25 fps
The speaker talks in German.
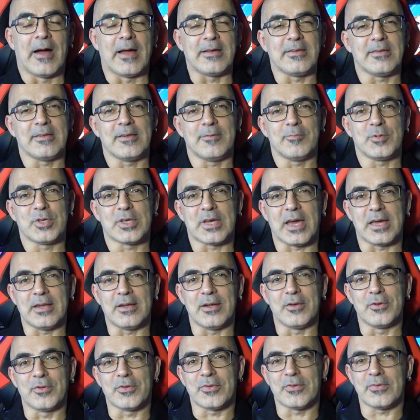hatte ich nämlich
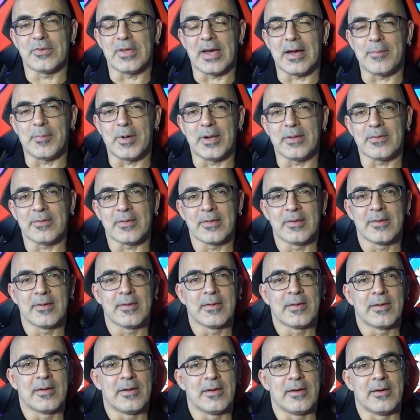keine Lust damals
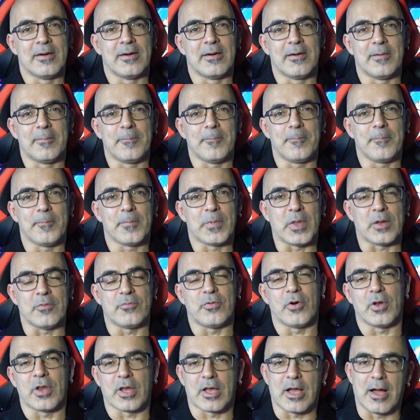ähm,
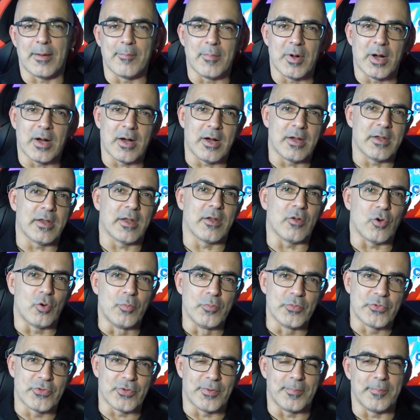dann vor der Kamera dann
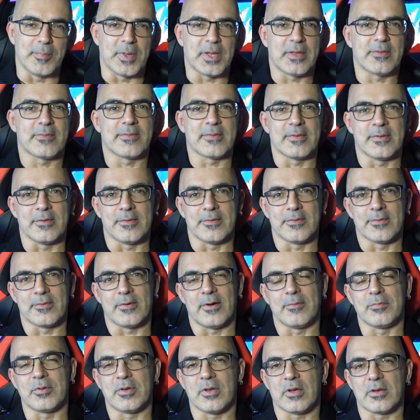rumzumixen und
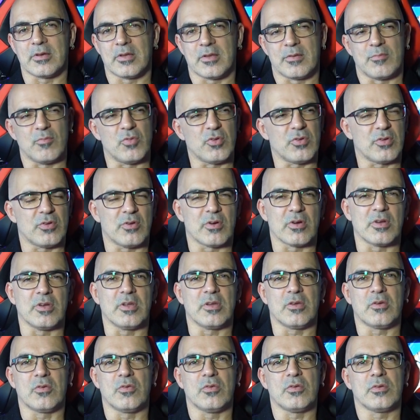so. ich dachte, jetzt muss er noch
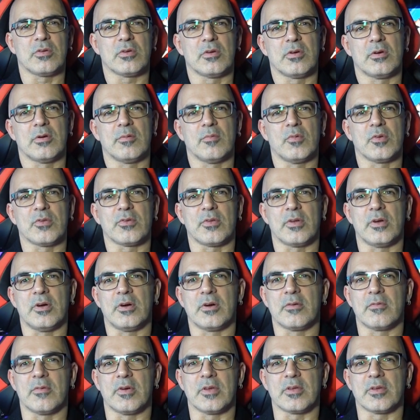in die Küche, muss noch
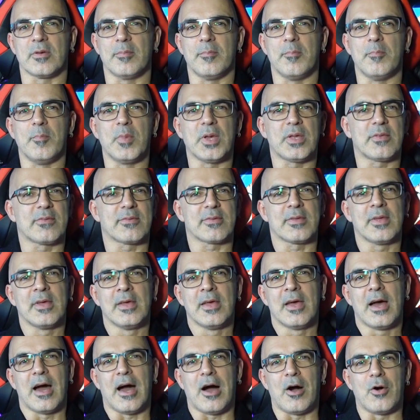irgendwelche
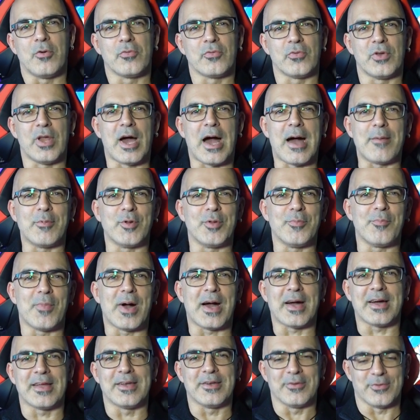Mixaufnahmen
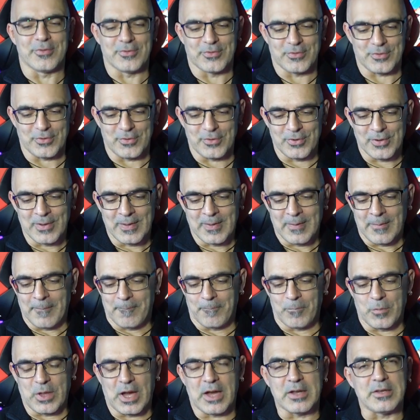machen und so.
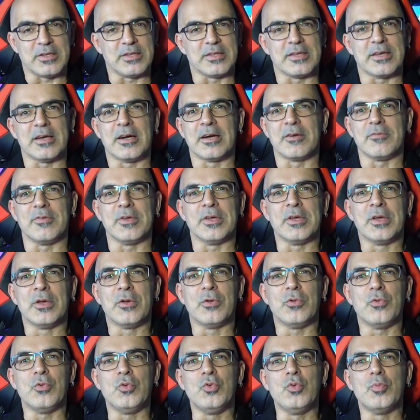da hatte ich irgendwie
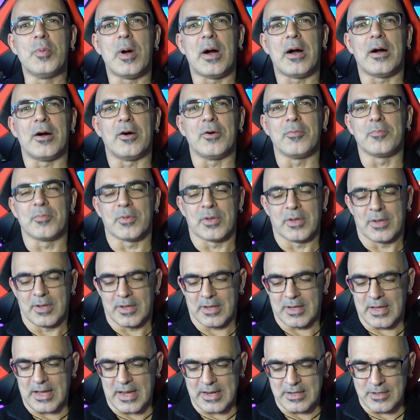überhaupt
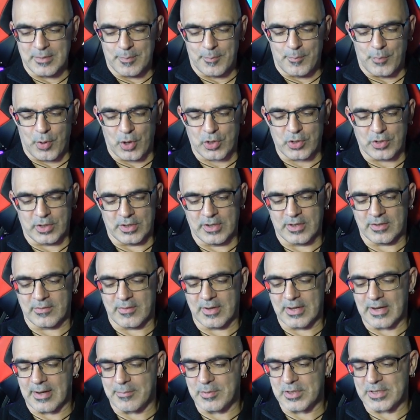keine Böcke,
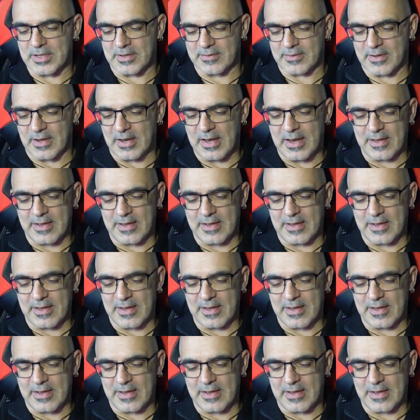deswegen habe ich das